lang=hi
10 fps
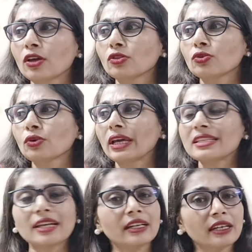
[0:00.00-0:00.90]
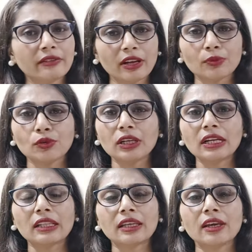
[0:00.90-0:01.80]
तो एंग्जाइटी डेवलप होने
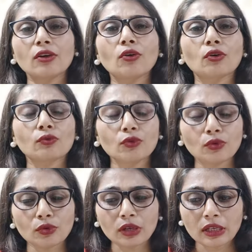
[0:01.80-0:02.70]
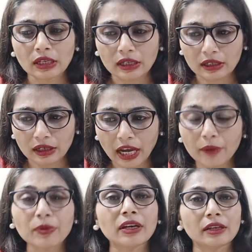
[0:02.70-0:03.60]
लगती है और वो
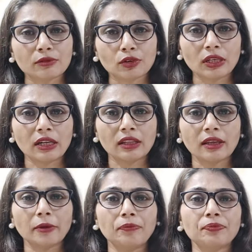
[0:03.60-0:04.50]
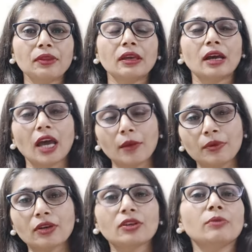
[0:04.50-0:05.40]
हाइपर एक्टिव होने लगते हैं
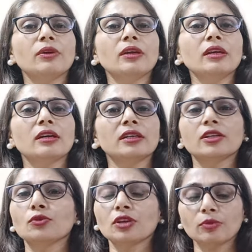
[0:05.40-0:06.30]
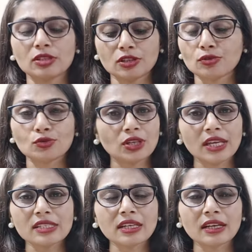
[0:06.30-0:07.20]
हाइपर एक्टिव में क्योंकि बच्चे
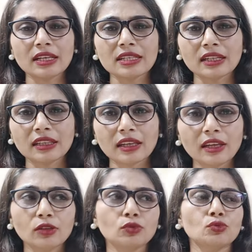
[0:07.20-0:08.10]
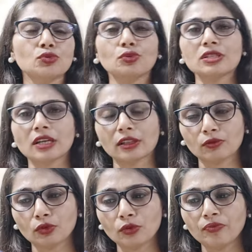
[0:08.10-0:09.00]
सोशलाइज नहीं करना जानते हैं तो दूसरों के साथ
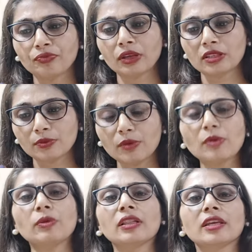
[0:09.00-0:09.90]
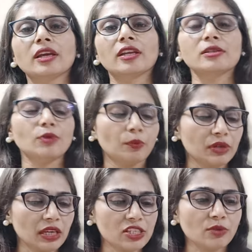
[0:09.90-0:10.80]
वो जब भी, मिलते हैं जब
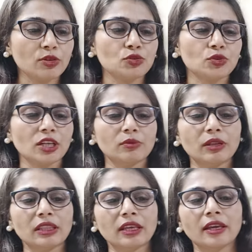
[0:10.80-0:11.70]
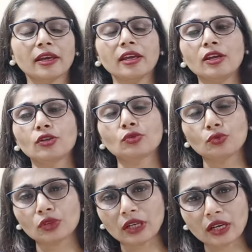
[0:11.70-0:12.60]
अपनी एज के बच्चों के साथ मिलते हैं तो
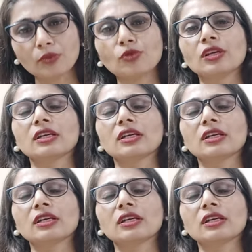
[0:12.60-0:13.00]
उनको धक्का मुक्की